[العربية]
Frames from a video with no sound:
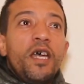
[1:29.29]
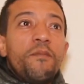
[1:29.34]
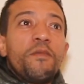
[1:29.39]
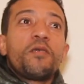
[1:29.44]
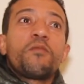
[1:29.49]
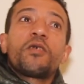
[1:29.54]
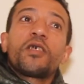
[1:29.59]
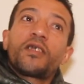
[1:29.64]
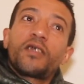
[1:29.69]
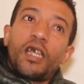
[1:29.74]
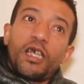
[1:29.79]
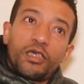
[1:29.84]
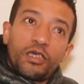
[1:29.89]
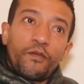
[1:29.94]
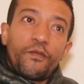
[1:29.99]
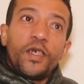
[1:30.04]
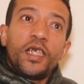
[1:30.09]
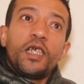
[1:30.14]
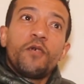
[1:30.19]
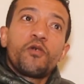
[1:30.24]
ها انا عندي
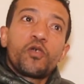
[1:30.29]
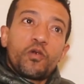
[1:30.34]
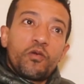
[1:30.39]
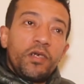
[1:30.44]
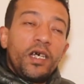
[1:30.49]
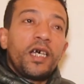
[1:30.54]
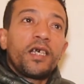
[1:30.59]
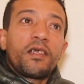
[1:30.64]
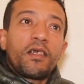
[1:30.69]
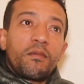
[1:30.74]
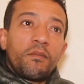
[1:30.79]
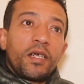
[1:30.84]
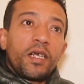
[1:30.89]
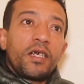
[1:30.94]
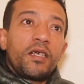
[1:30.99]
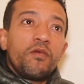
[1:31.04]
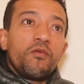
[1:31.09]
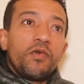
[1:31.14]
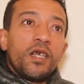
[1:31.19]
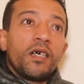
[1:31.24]
ليكوغرافي ديال الدري
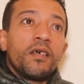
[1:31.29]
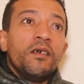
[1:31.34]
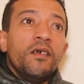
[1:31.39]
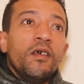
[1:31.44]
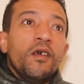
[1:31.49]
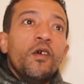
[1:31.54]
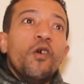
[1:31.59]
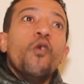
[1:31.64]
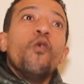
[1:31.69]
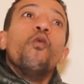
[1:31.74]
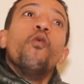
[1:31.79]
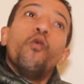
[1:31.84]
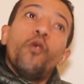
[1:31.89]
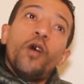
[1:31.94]
انه عنده ست شهور